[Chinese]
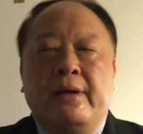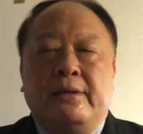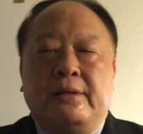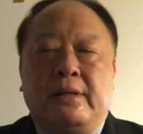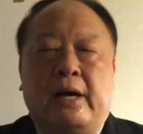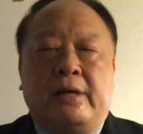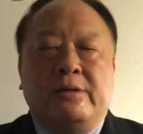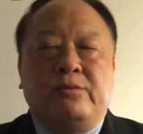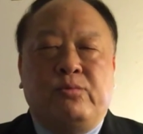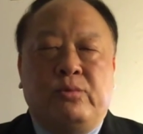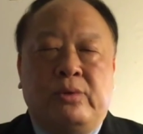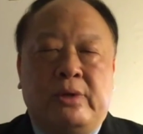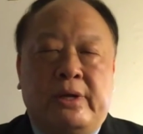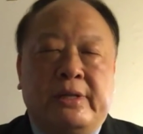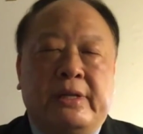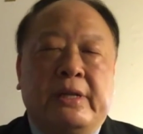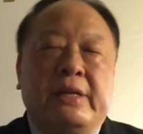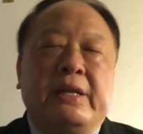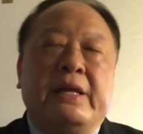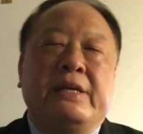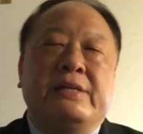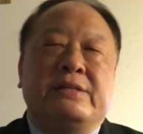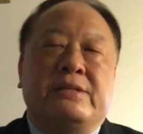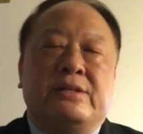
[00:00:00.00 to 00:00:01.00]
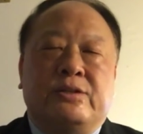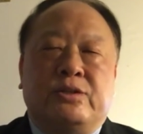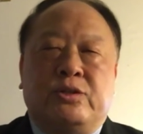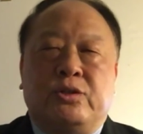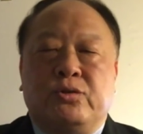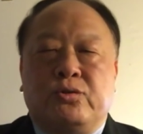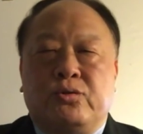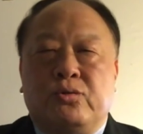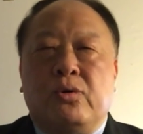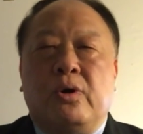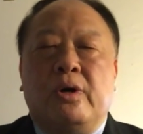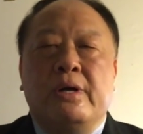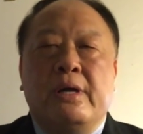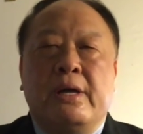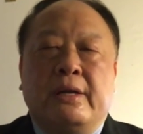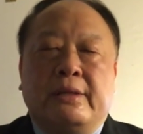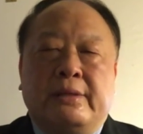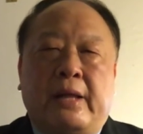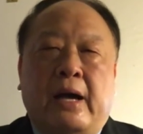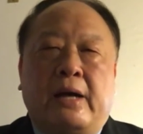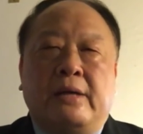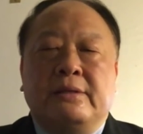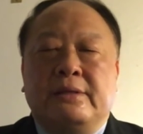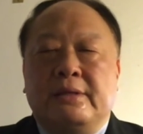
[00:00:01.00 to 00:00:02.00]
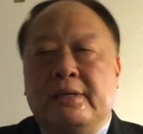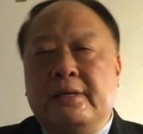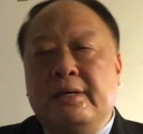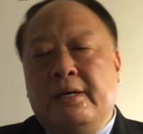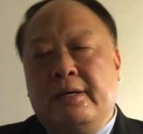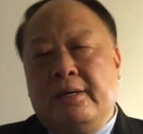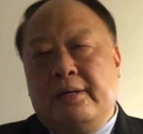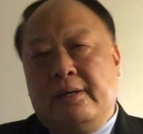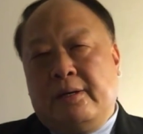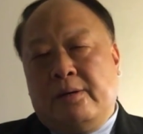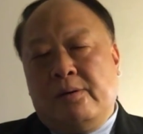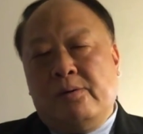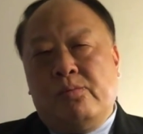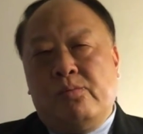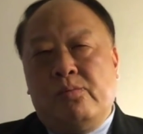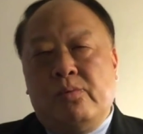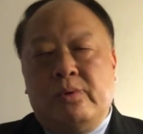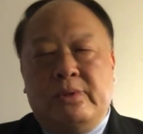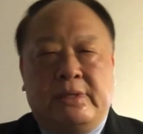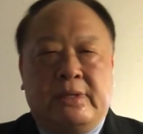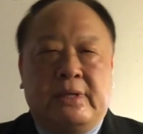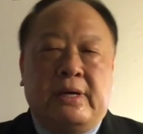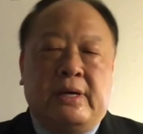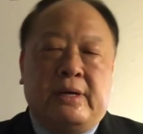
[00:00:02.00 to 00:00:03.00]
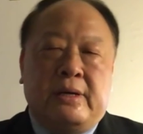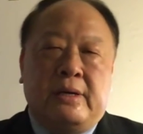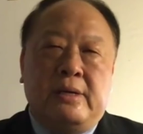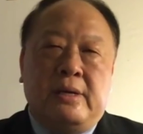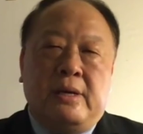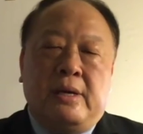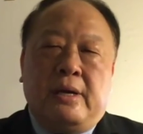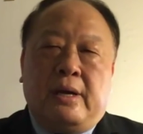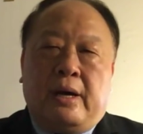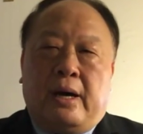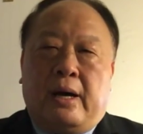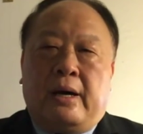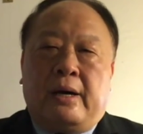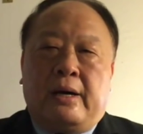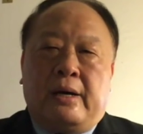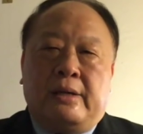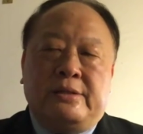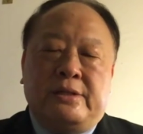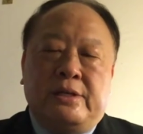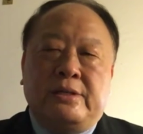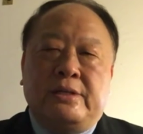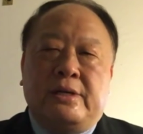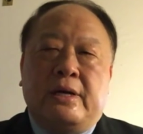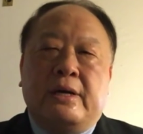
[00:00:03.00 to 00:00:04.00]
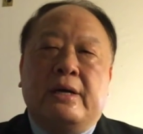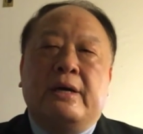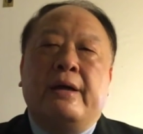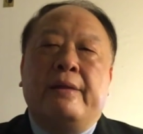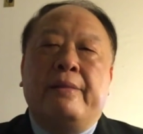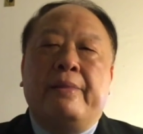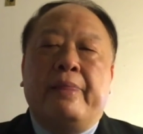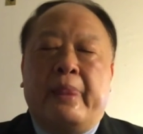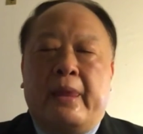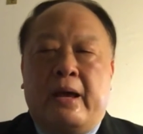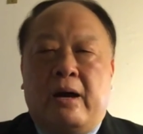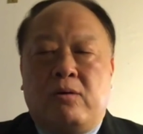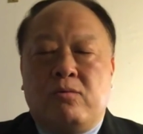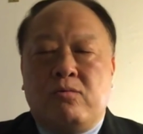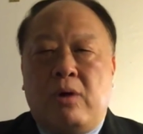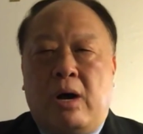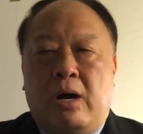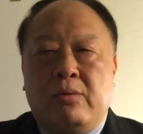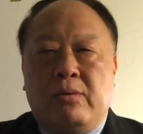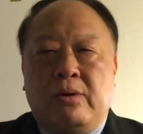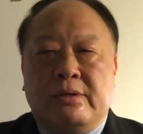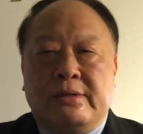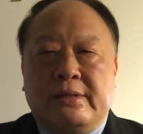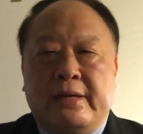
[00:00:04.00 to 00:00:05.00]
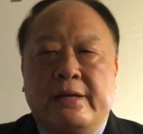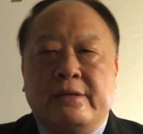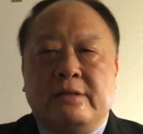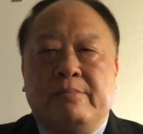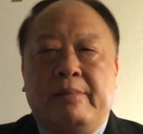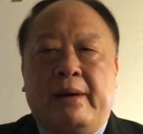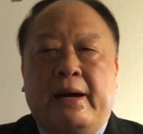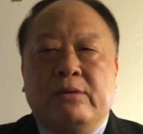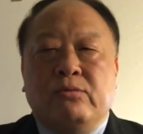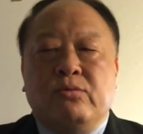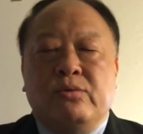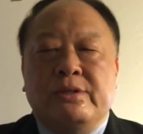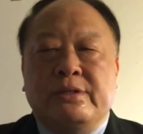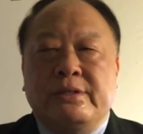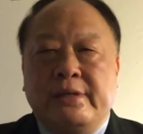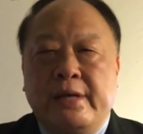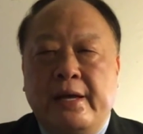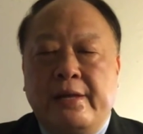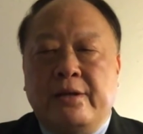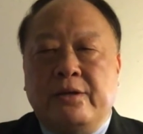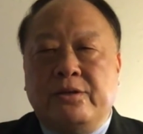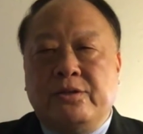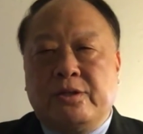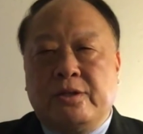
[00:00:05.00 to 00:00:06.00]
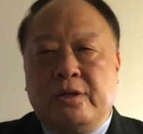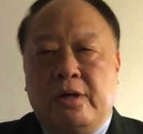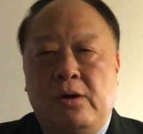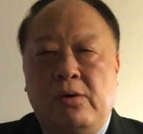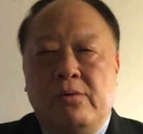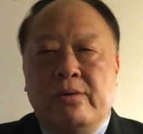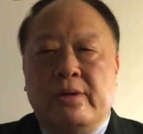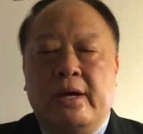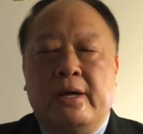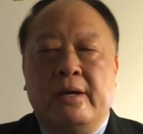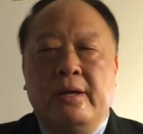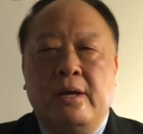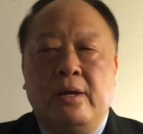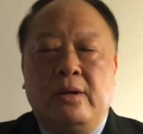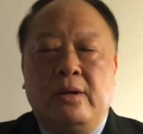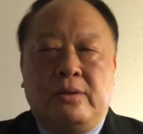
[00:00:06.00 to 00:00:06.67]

他举了一个例子是说，当这个我这个呃金正恩啊跨过三十八度线的时候呢，